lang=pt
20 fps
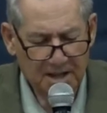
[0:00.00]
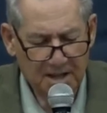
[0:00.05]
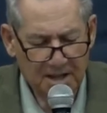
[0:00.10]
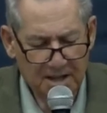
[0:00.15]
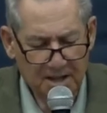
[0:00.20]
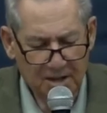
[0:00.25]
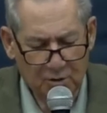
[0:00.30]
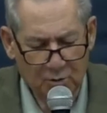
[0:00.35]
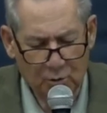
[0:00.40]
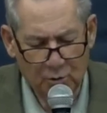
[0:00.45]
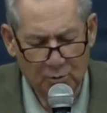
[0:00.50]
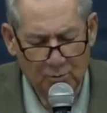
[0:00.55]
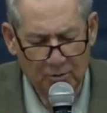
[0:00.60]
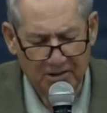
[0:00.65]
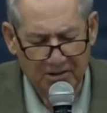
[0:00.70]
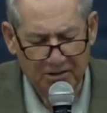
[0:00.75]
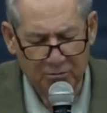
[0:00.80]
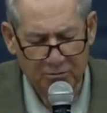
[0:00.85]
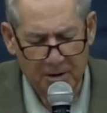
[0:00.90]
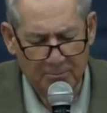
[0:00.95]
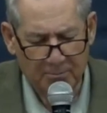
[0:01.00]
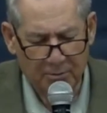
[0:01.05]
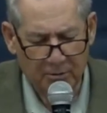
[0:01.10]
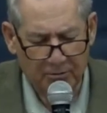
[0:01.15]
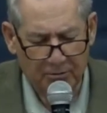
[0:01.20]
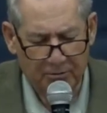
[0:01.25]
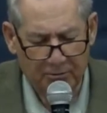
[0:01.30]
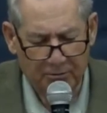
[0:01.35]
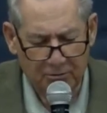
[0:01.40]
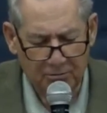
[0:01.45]
e com a sua
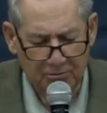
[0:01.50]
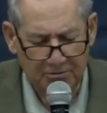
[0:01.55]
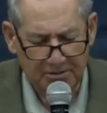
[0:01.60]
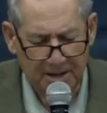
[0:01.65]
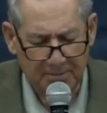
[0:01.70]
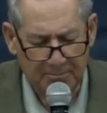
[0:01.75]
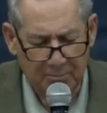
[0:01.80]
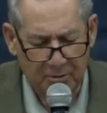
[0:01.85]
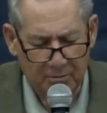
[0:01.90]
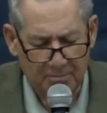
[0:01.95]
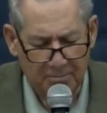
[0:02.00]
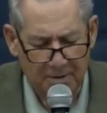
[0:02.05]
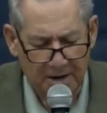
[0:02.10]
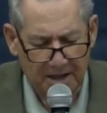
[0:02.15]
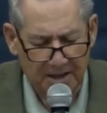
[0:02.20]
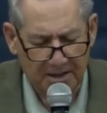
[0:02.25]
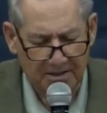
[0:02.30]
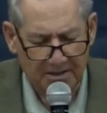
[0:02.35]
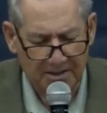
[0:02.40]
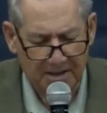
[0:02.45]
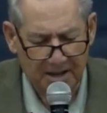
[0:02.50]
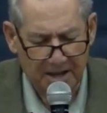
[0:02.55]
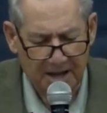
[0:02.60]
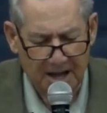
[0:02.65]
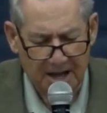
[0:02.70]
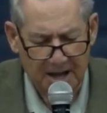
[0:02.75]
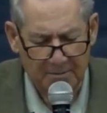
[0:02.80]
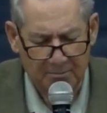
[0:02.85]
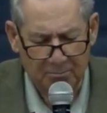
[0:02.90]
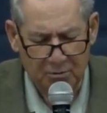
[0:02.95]
profunda pobreza
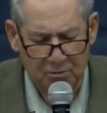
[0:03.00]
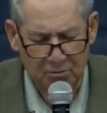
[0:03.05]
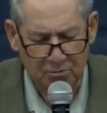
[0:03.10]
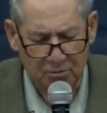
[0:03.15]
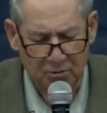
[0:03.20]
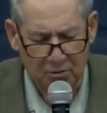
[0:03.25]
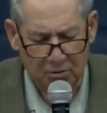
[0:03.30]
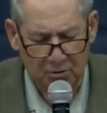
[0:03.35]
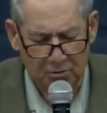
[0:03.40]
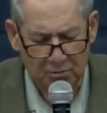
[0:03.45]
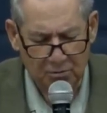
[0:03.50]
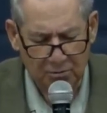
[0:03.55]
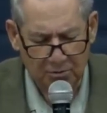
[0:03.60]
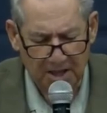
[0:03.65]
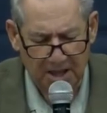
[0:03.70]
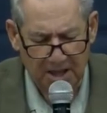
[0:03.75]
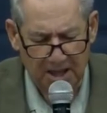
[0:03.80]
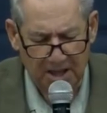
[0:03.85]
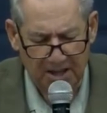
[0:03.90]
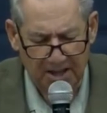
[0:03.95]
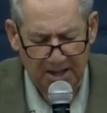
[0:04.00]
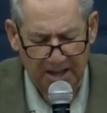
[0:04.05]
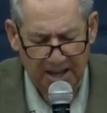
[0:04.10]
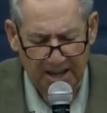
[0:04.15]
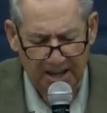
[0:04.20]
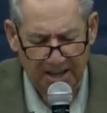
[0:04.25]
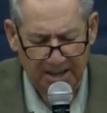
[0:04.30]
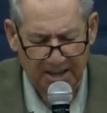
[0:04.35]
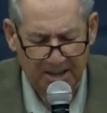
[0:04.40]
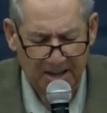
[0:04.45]
abundou em
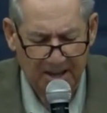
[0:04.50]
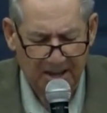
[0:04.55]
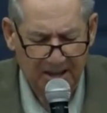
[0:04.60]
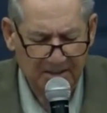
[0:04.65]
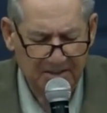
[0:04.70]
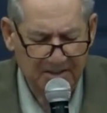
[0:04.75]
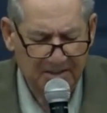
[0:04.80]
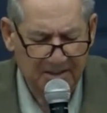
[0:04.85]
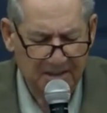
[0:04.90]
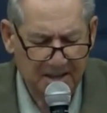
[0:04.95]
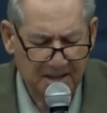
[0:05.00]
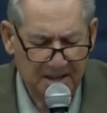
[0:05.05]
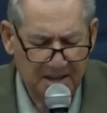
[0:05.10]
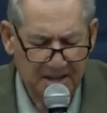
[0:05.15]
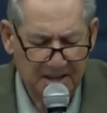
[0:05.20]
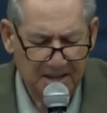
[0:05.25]
riqueza,